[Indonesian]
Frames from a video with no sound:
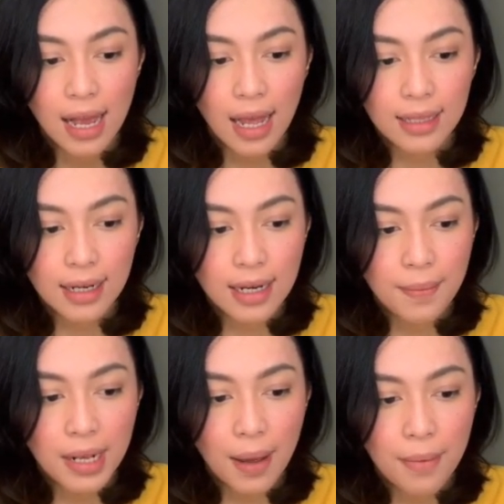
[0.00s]
Kan tadi
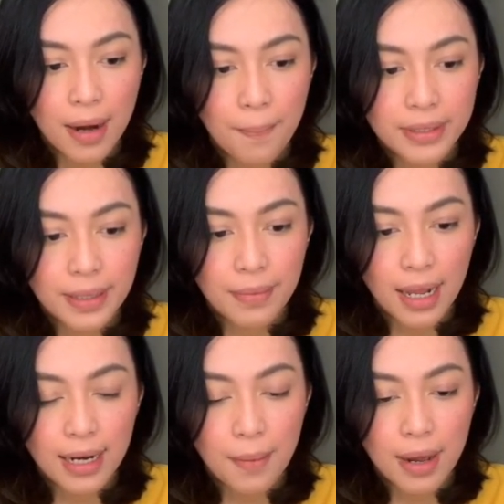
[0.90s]
dia bilang barang pecah
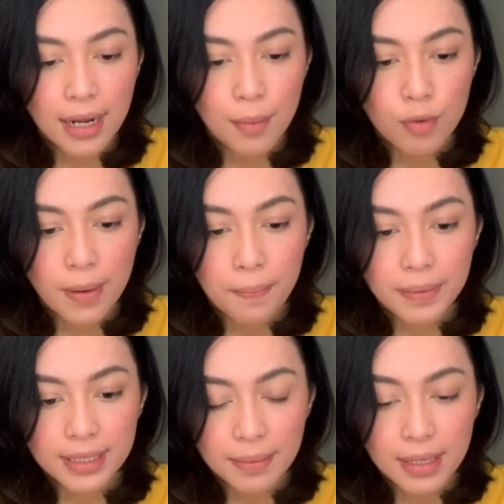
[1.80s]
belah adalah barang yang mudah
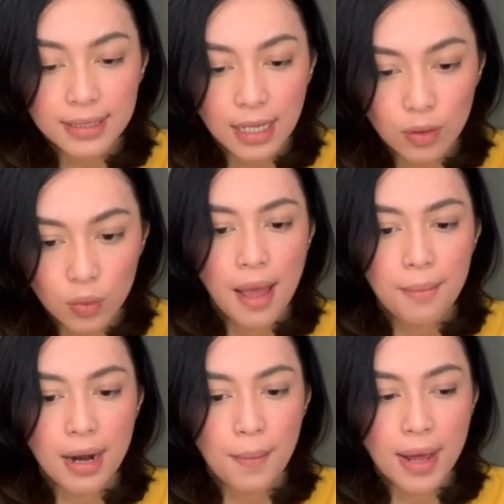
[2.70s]
pecah bila jatuh.
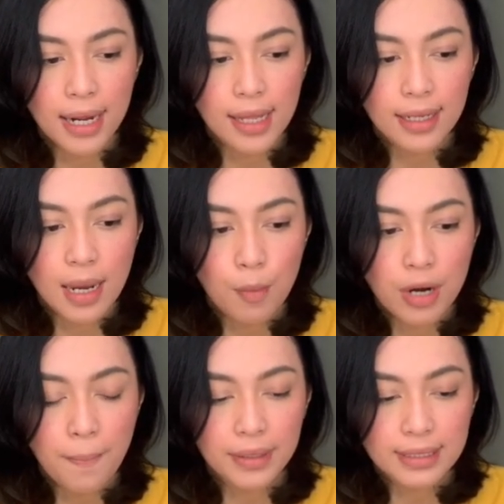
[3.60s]
Barang-barang yang tidak
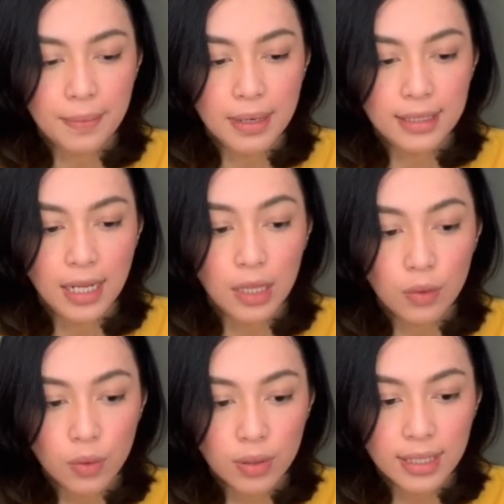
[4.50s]
mudah pecah bila
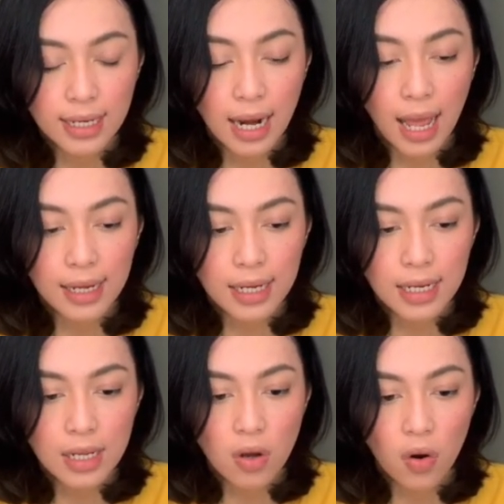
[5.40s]
jatuh tidak lagi
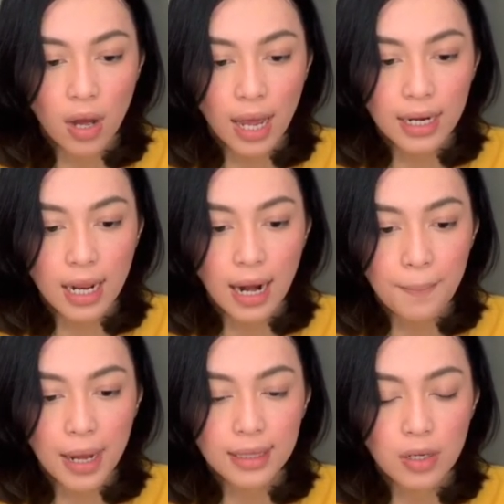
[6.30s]
digolongkan
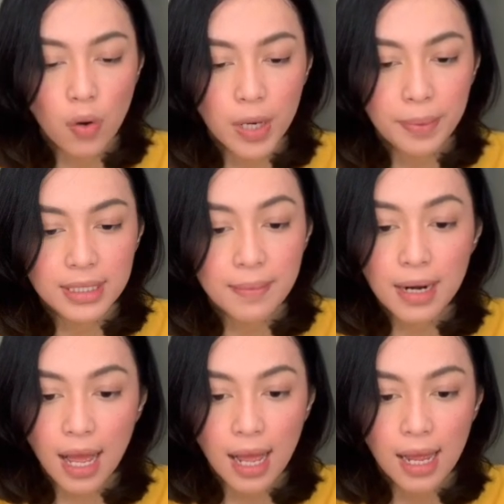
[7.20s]
dalam kategori pecah
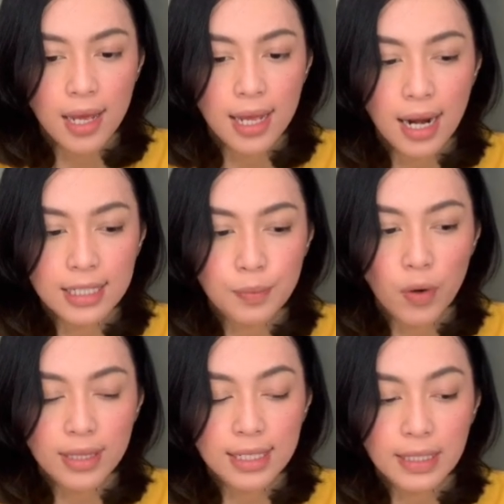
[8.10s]
belah. Gelas
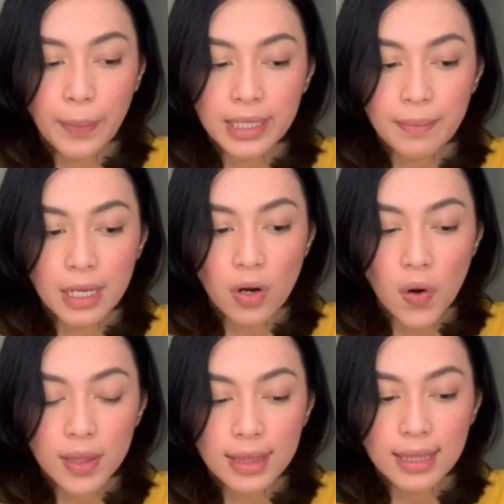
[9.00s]
buatan si PT
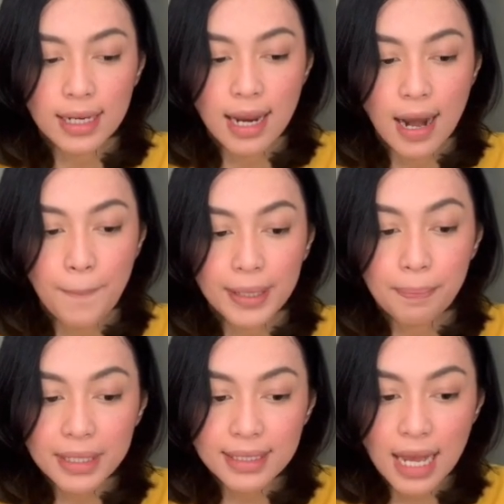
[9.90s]
Mirror tidak dapat
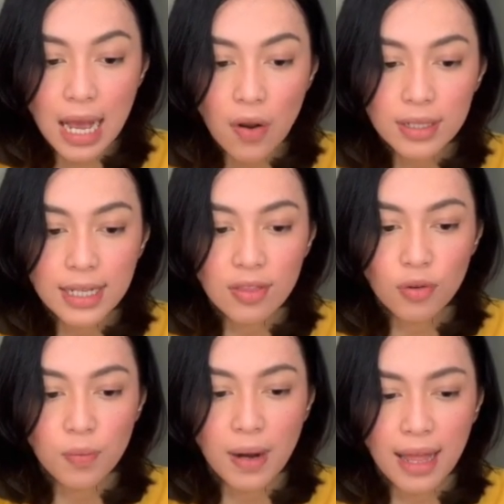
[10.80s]
pecah kalau
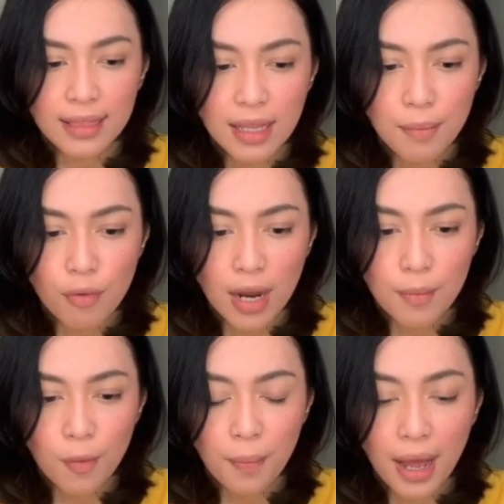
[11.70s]
jatuh, berarti
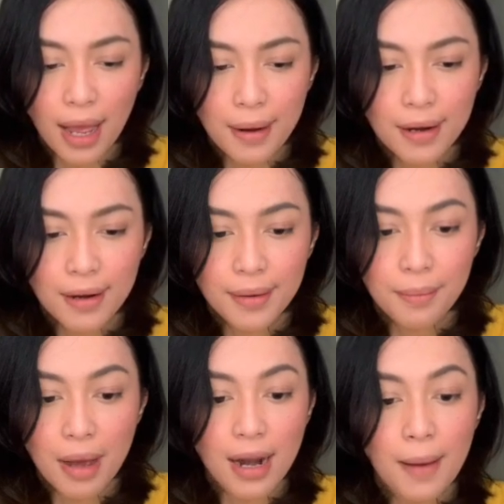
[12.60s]
bukan merupakan
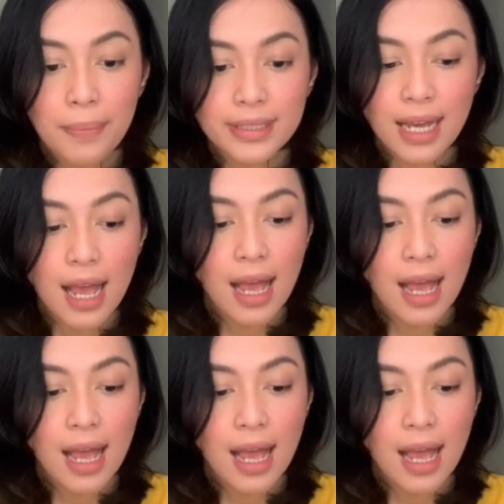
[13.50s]
barang pecah